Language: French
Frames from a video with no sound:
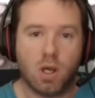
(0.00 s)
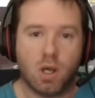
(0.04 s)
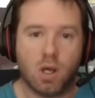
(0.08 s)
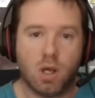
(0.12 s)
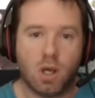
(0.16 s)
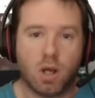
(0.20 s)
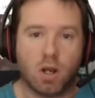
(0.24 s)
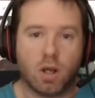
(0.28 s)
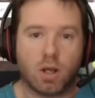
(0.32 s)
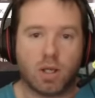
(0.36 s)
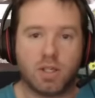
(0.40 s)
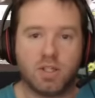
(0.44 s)

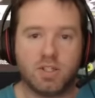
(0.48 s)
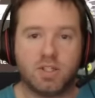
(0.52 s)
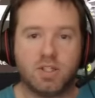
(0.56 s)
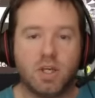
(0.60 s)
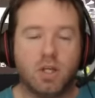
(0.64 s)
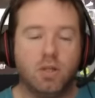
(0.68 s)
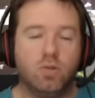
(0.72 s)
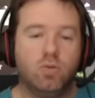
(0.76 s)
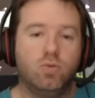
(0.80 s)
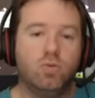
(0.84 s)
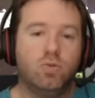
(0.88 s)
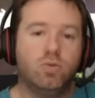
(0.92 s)
Alors qu'est-ce qu'il
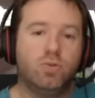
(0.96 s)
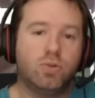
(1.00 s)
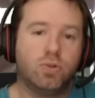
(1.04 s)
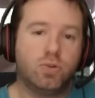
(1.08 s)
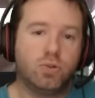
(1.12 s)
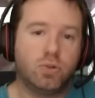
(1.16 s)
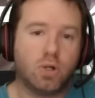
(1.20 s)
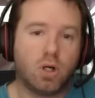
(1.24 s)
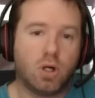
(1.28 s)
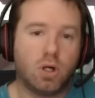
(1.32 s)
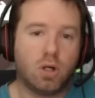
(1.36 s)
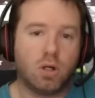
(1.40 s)
y a de
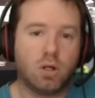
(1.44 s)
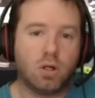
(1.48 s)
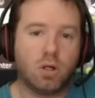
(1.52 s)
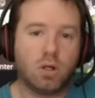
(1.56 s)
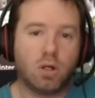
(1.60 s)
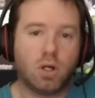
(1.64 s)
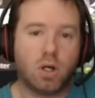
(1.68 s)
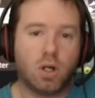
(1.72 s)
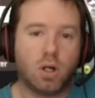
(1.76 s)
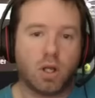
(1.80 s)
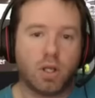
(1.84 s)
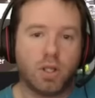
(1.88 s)
nouveau euh,
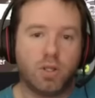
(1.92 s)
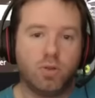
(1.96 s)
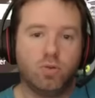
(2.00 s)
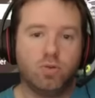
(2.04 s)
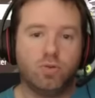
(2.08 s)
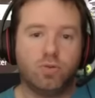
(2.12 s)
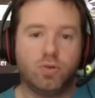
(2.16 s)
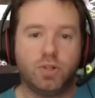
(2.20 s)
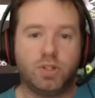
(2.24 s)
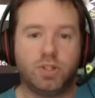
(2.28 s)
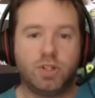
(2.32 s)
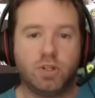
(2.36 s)
Alors les
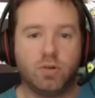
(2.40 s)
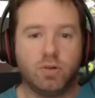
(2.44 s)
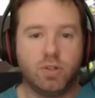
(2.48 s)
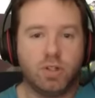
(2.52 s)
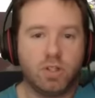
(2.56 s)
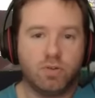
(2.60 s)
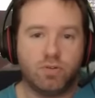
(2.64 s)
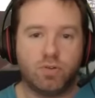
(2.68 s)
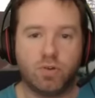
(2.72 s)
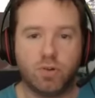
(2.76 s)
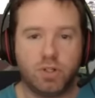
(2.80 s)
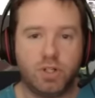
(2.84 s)
nouveautés au
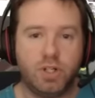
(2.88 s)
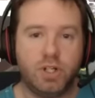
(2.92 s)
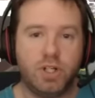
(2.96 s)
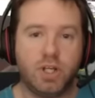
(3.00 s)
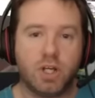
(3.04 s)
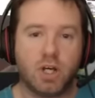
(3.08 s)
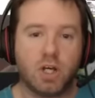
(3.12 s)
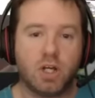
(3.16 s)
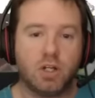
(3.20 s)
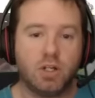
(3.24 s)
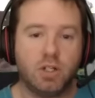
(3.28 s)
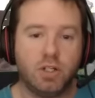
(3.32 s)
niveau de
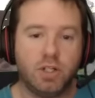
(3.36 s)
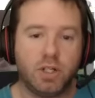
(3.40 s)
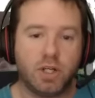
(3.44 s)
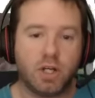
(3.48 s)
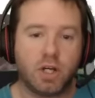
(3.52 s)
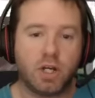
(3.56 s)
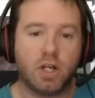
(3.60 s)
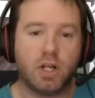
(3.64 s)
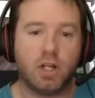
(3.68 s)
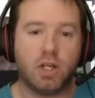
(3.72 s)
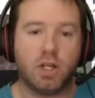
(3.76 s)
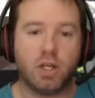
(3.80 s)
l'IA,
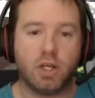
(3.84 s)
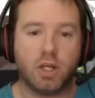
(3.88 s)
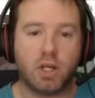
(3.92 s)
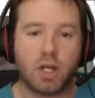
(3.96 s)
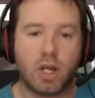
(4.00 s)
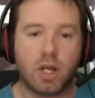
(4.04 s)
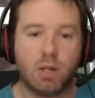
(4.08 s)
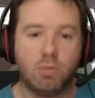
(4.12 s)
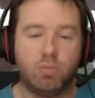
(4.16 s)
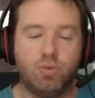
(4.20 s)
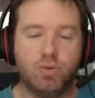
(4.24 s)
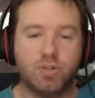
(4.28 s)
l'IA elle,
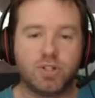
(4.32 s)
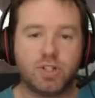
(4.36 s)
est, plus